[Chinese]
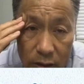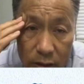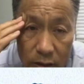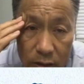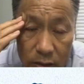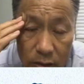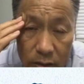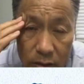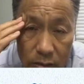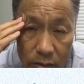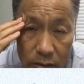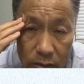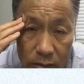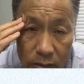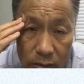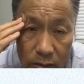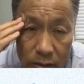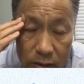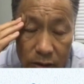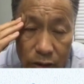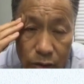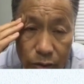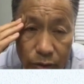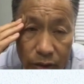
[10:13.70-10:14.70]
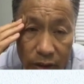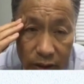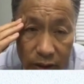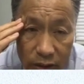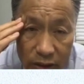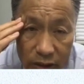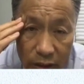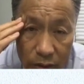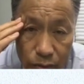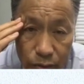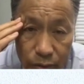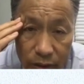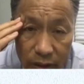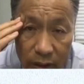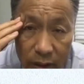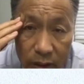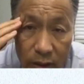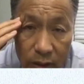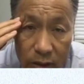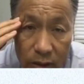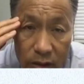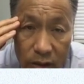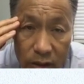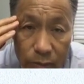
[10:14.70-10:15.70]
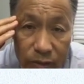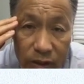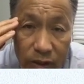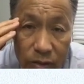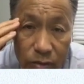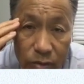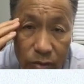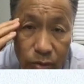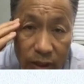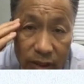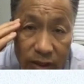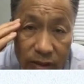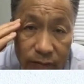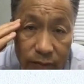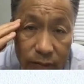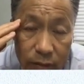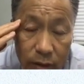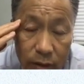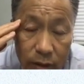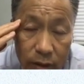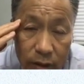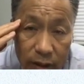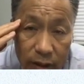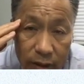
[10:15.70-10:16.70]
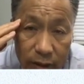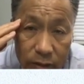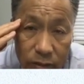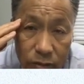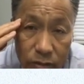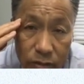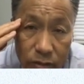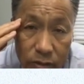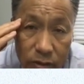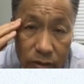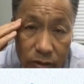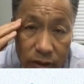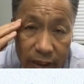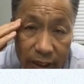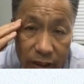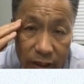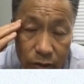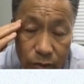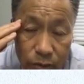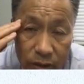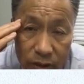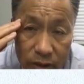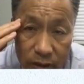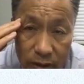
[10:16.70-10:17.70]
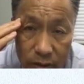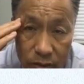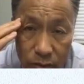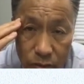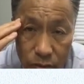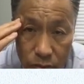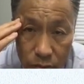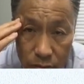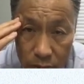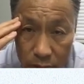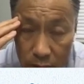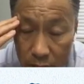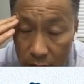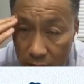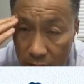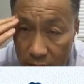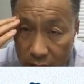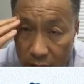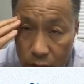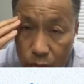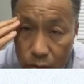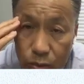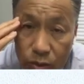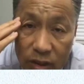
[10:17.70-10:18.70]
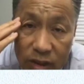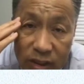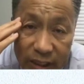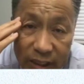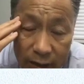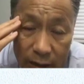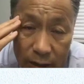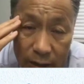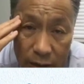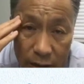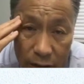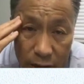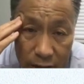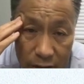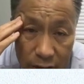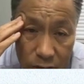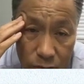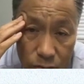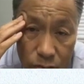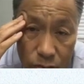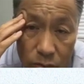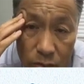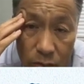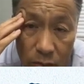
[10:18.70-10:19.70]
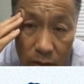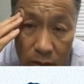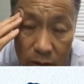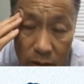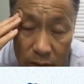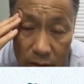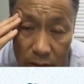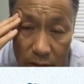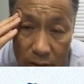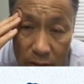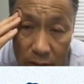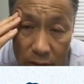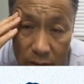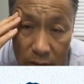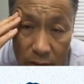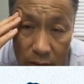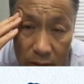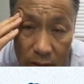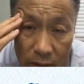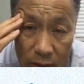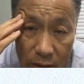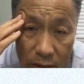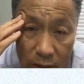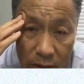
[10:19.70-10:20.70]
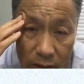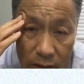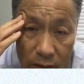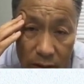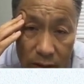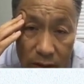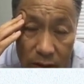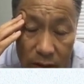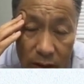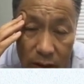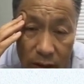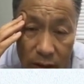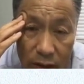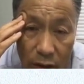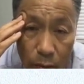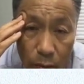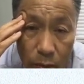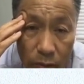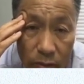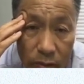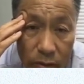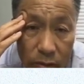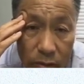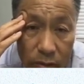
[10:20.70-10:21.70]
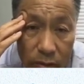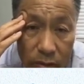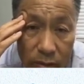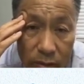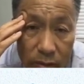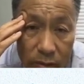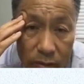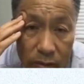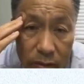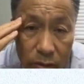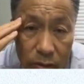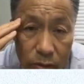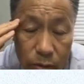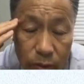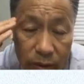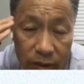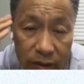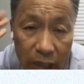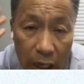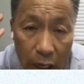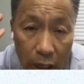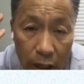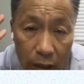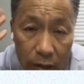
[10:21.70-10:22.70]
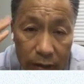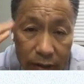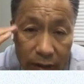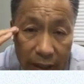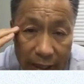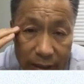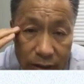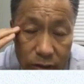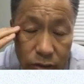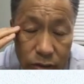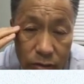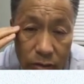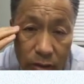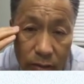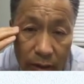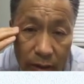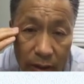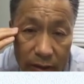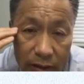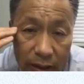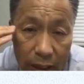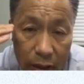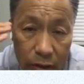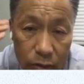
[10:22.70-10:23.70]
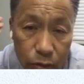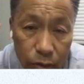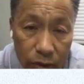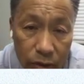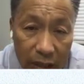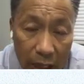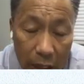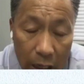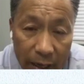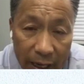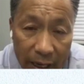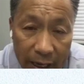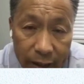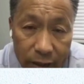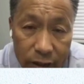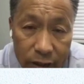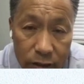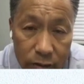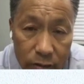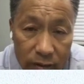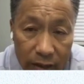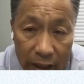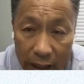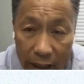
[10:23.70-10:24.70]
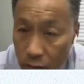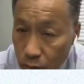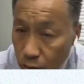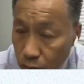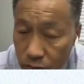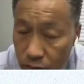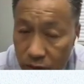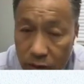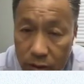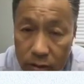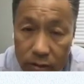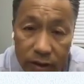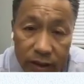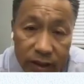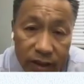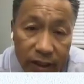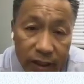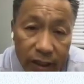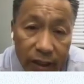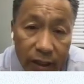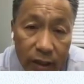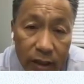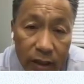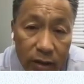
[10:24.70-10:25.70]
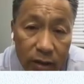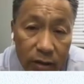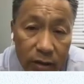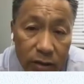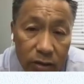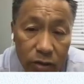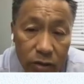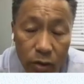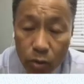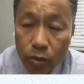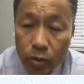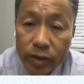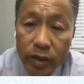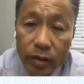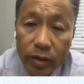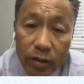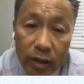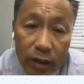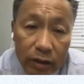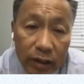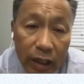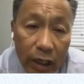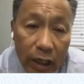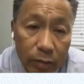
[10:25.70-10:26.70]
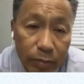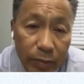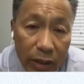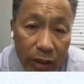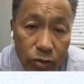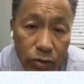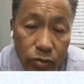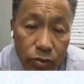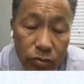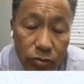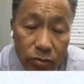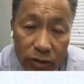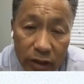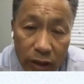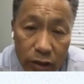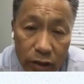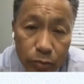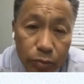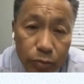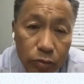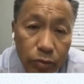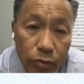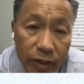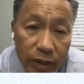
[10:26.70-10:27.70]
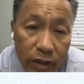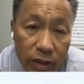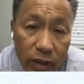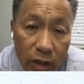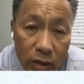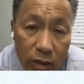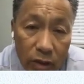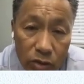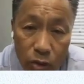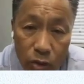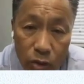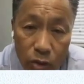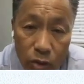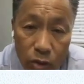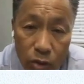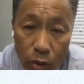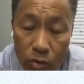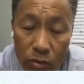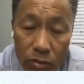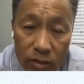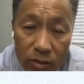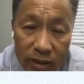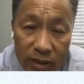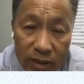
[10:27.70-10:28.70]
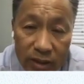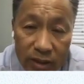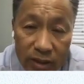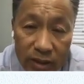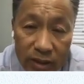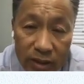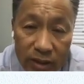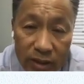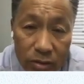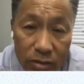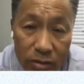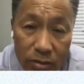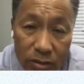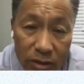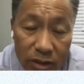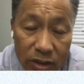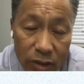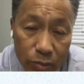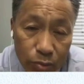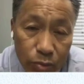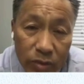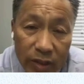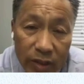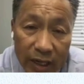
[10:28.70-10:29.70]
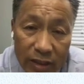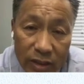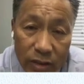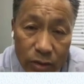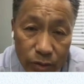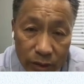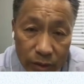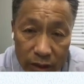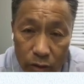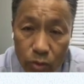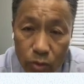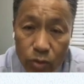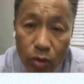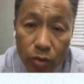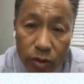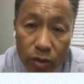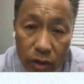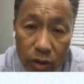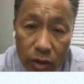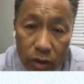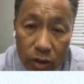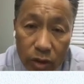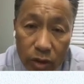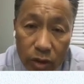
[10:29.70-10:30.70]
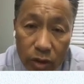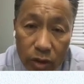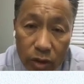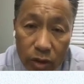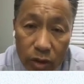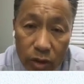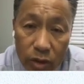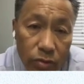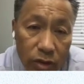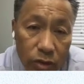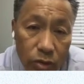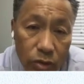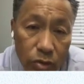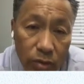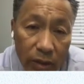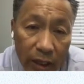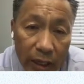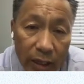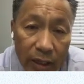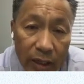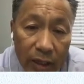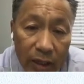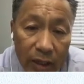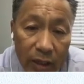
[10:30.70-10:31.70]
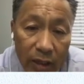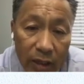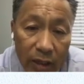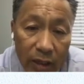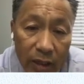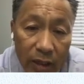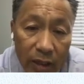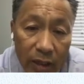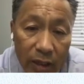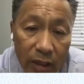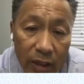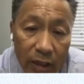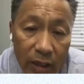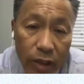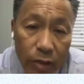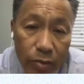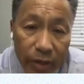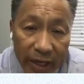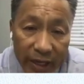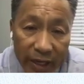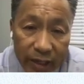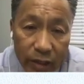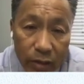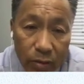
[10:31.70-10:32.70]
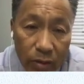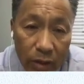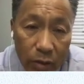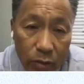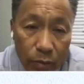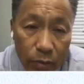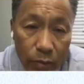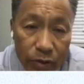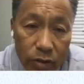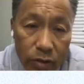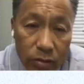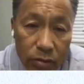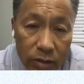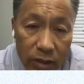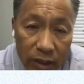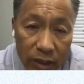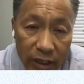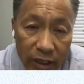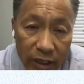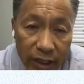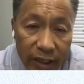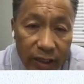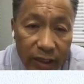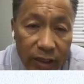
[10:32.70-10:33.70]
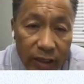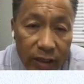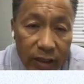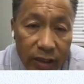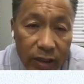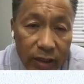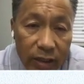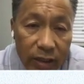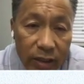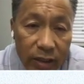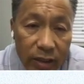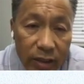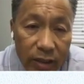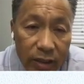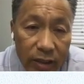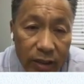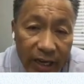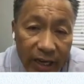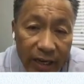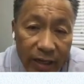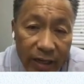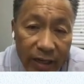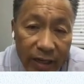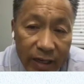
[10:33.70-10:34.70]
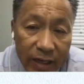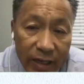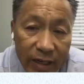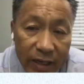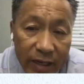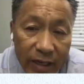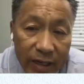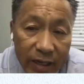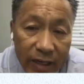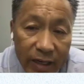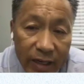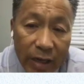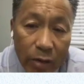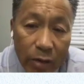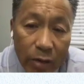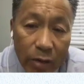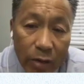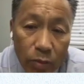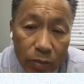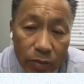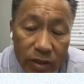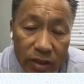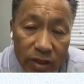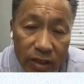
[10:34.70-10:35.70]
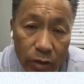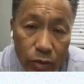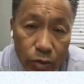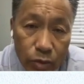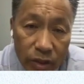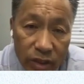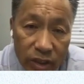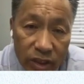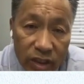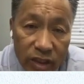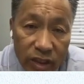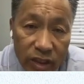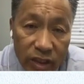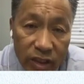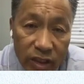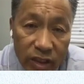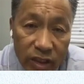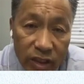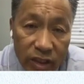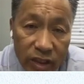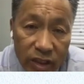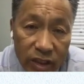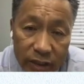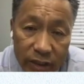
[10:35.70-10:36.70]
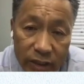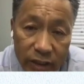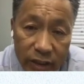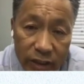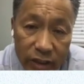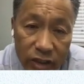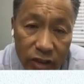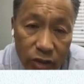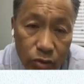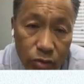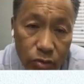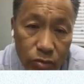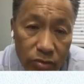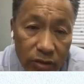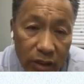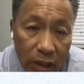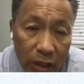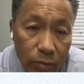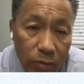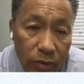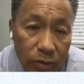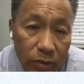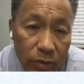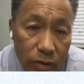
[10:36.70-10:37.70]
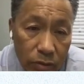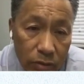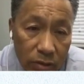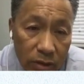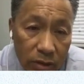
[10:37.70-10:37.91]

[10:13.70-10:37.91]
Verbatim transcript: 嗯医学影像学。什么叫 transfer learning 呢？就是迁移学习呢，就说你举个简单的例子，如果呃，一个小朋友会打篮球的话，他对打排球、打足球这些，都会有很大的帮助。他就不会从三三起步开始学，又重新学一套东西出来。基于这个原理的话，我们就可以怎么说呢？就先。既然我们是要学习影像上面的一些技术，那我们就